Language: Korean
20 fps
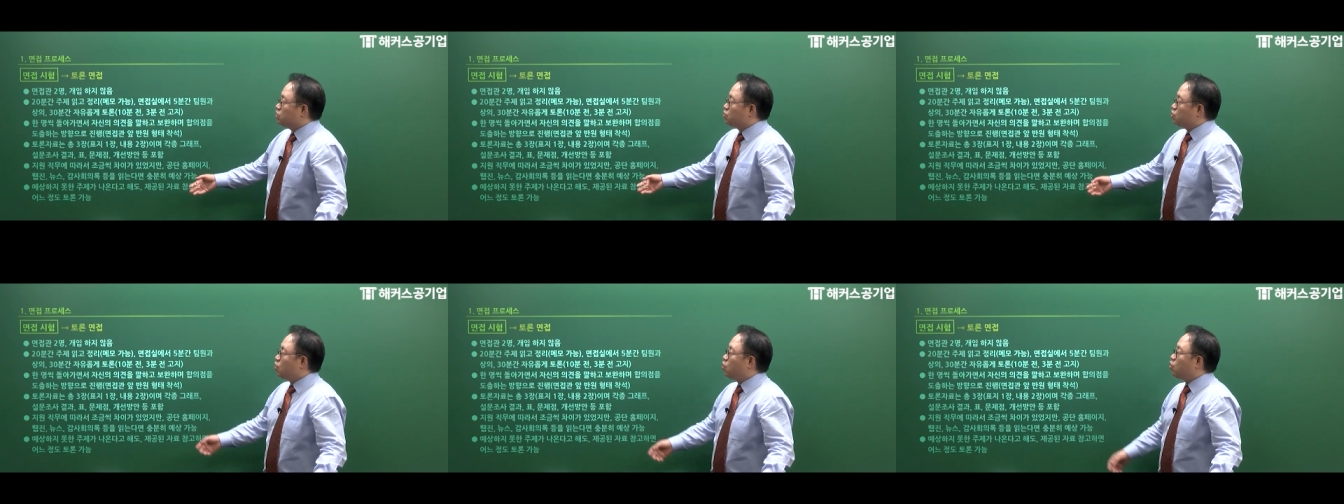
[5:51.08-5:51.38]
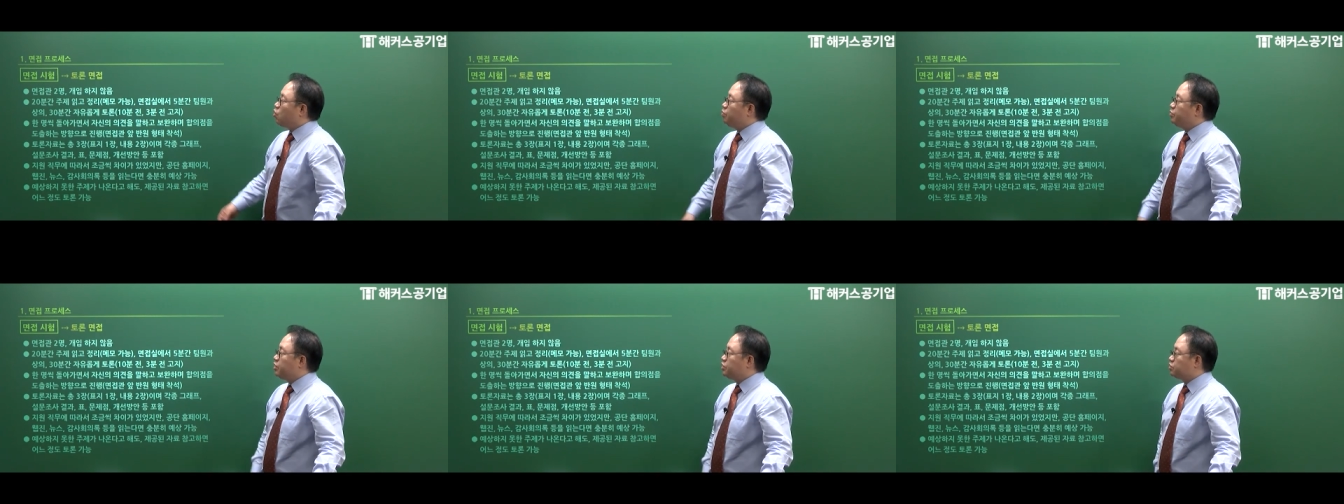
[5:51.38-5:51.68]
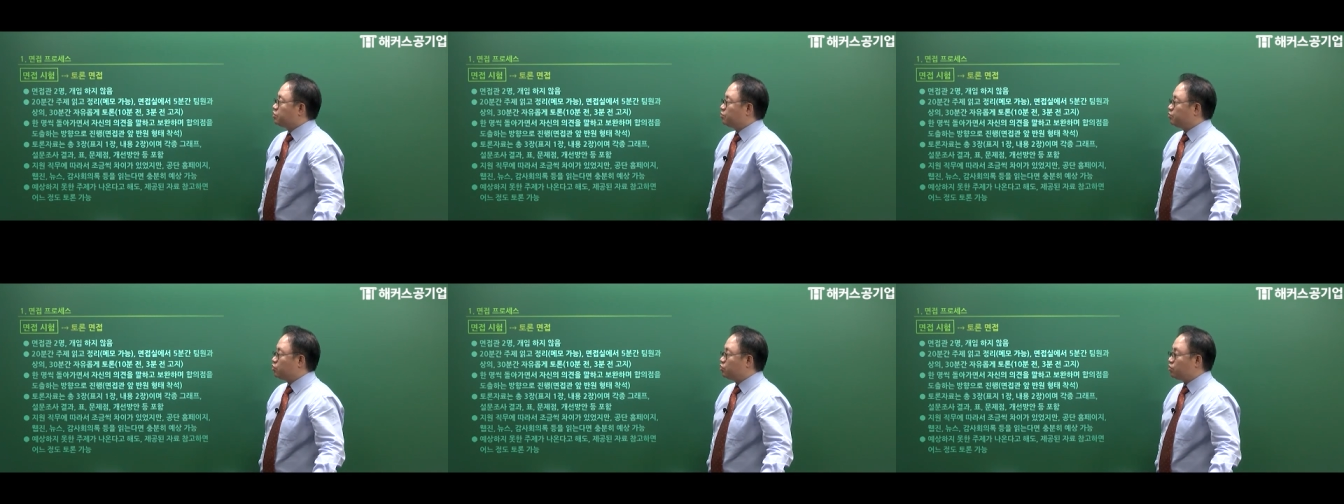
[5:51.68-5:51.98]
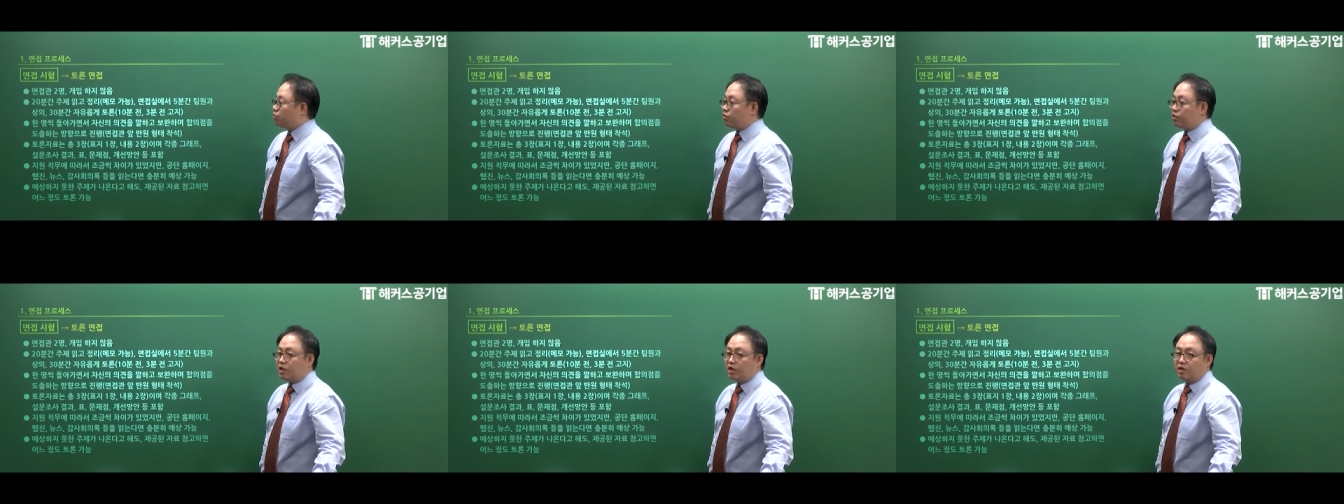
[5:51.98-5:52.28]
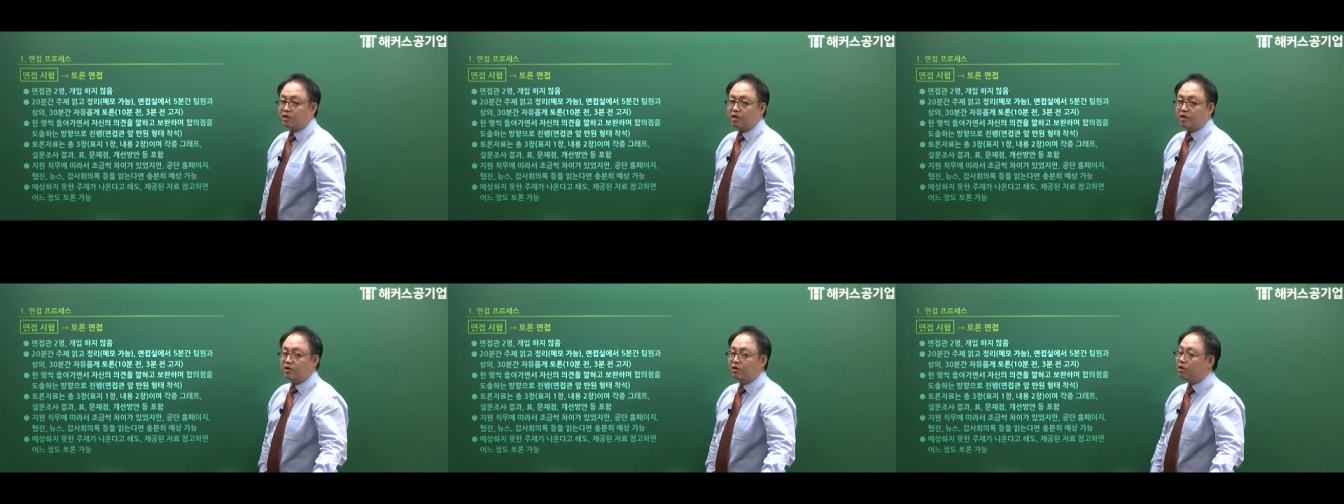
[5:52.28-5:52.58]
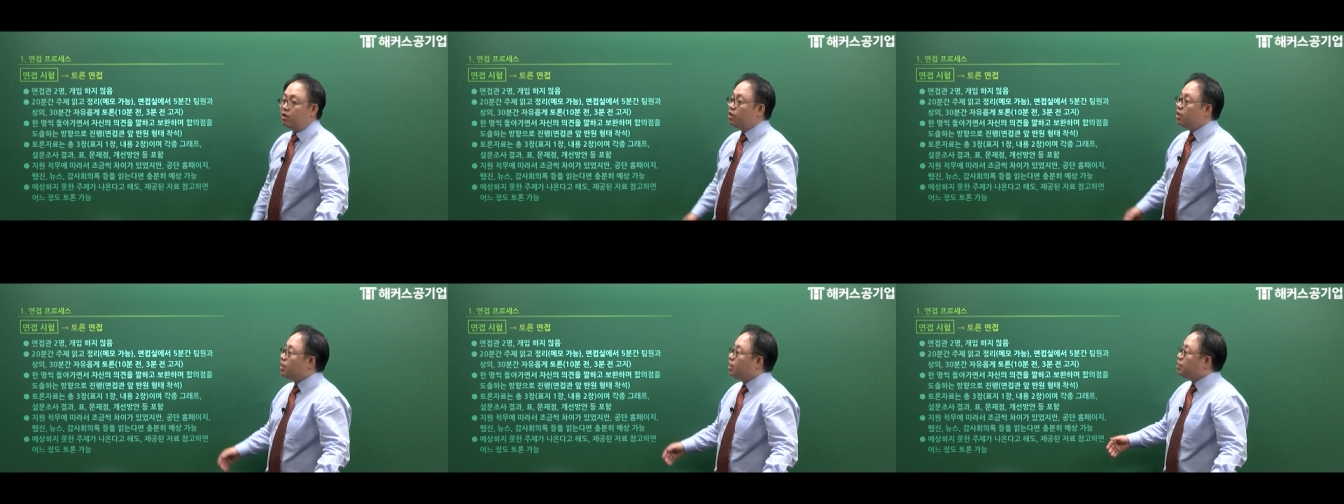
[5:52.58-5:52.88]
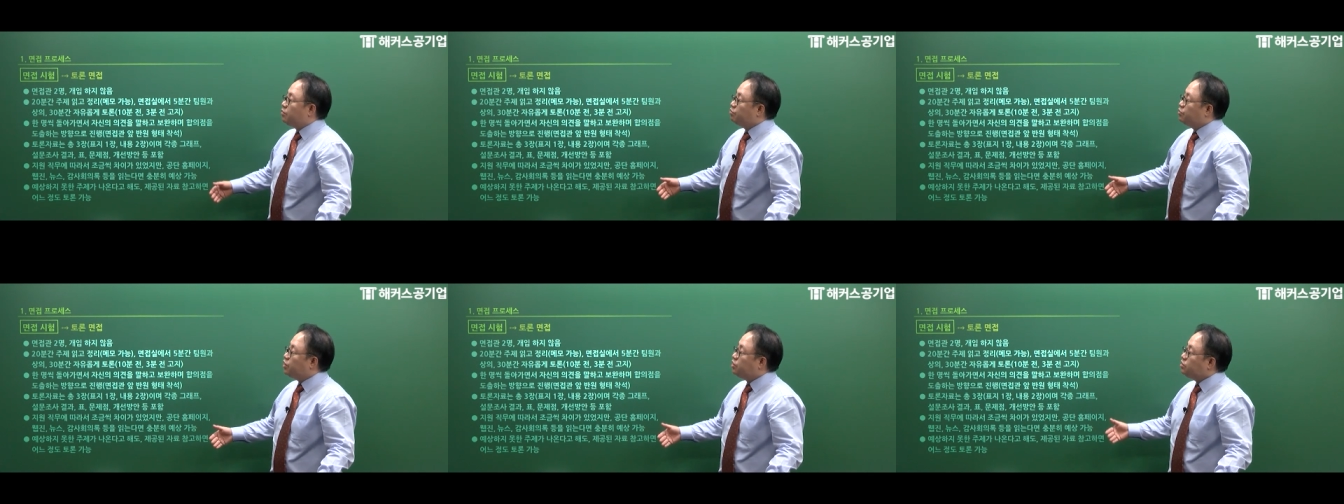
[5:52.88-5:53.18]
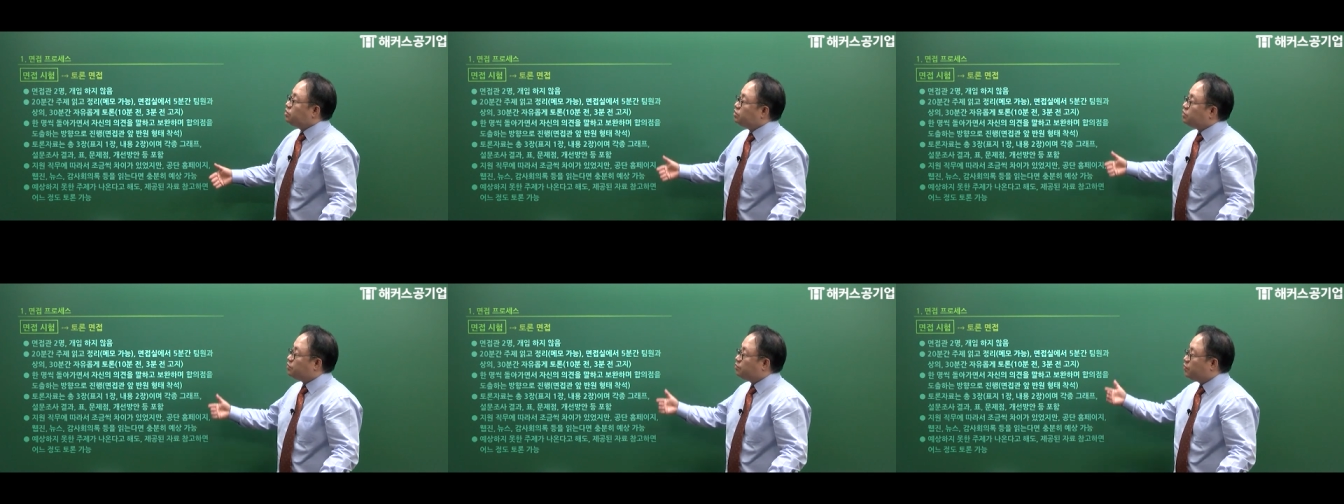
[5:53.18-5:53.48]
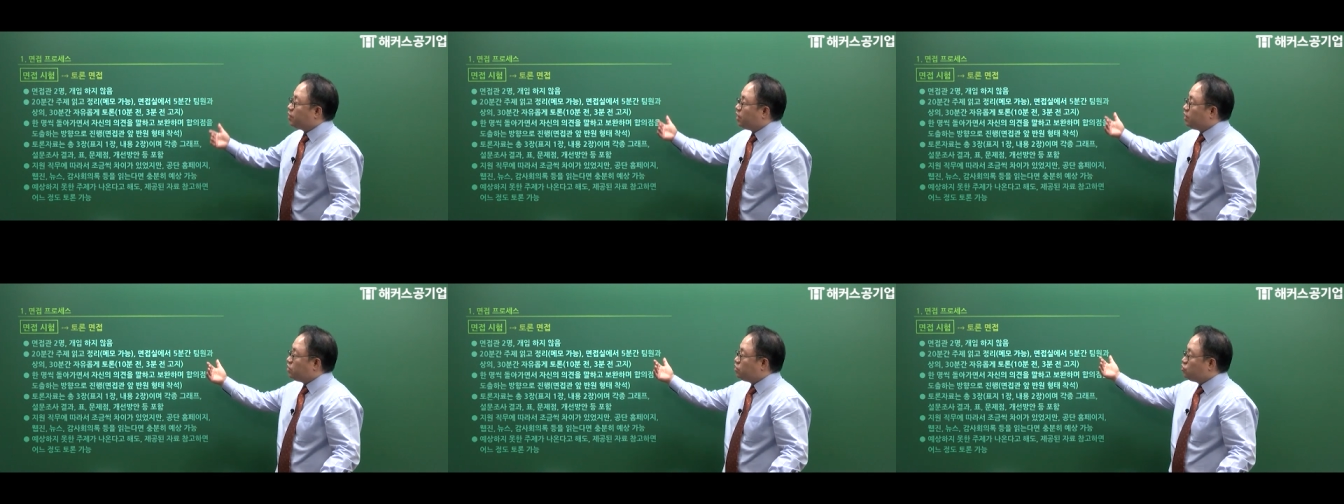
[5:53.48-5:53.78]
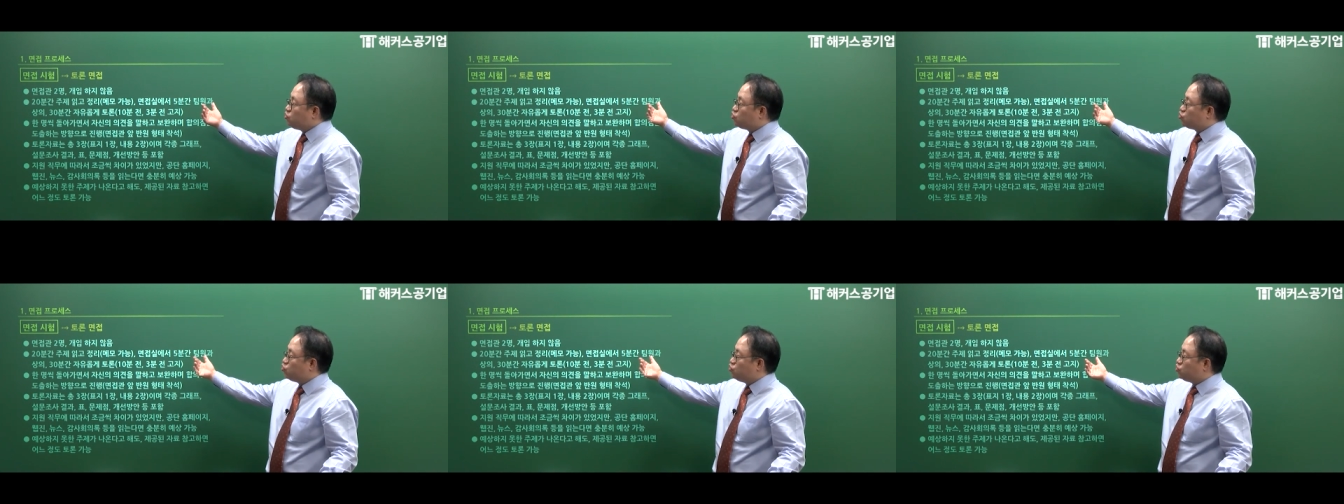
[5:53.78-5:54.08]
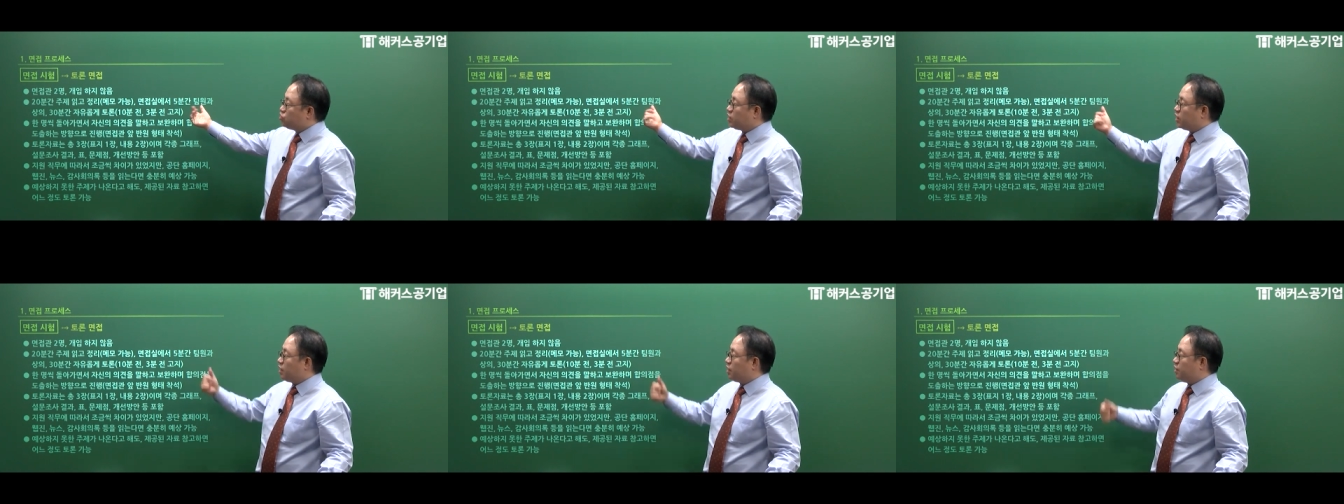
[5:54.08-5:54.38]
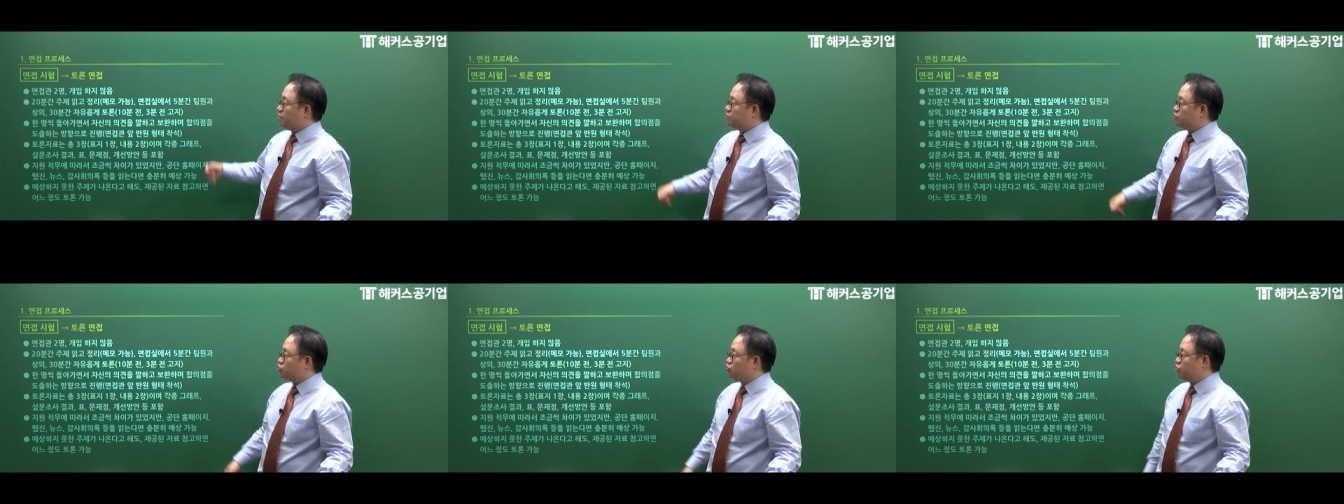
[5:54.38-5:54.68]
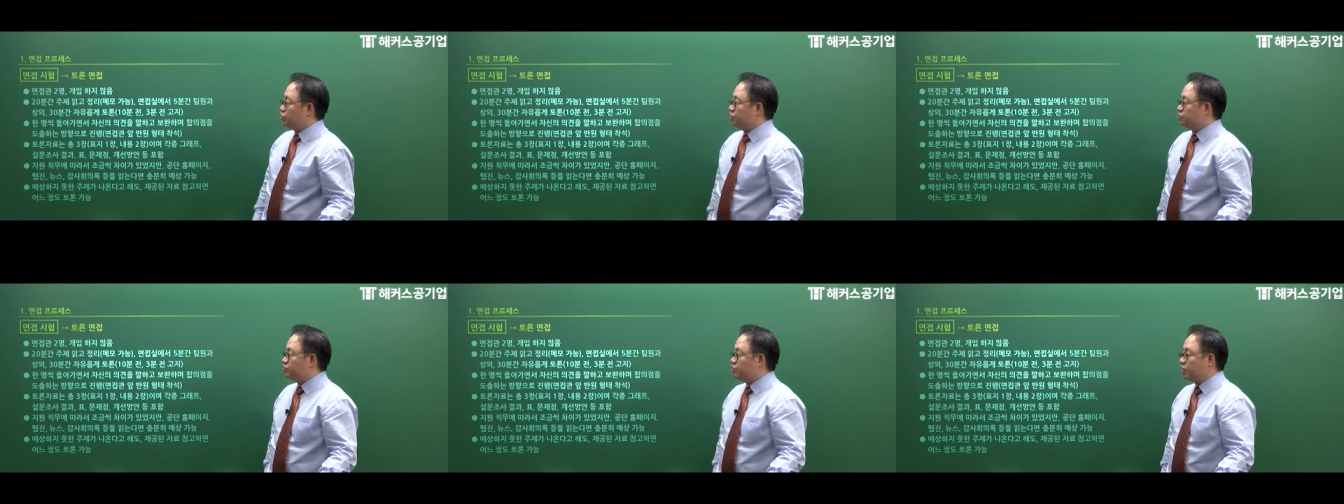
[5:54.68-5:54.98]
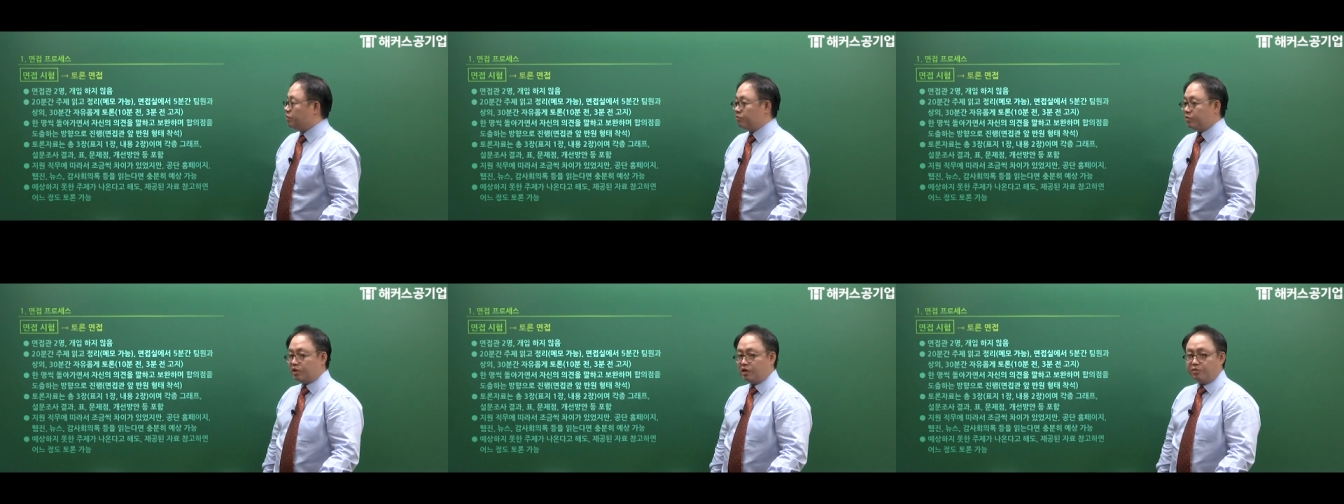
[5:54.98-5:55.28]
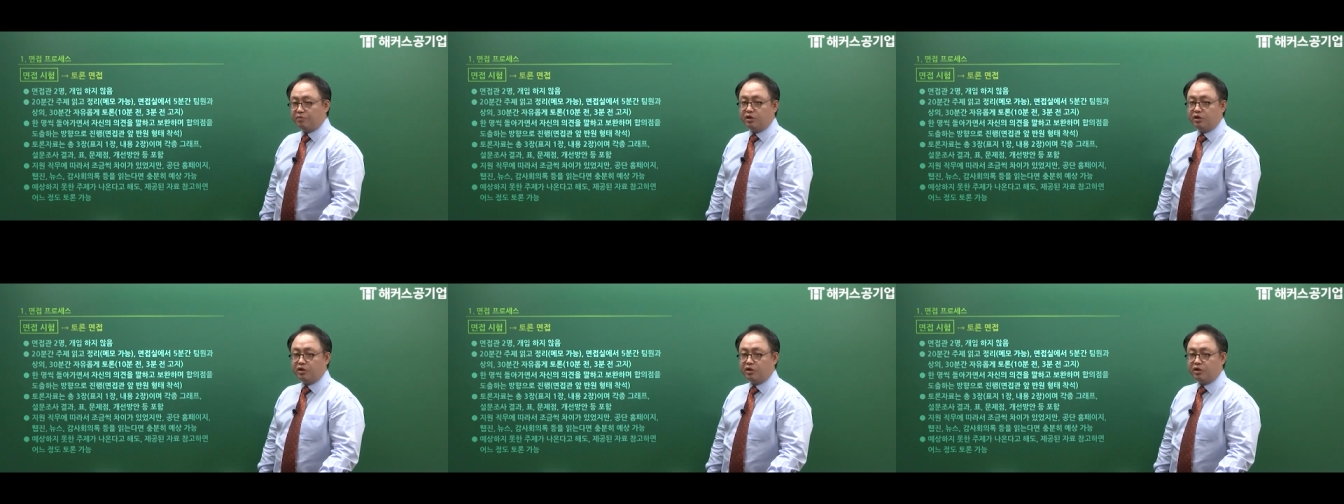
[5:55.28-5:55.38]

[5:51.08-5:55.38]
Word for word: 토론 면접 보도록 할게요. 면접관은 두 사람 투입됩니다.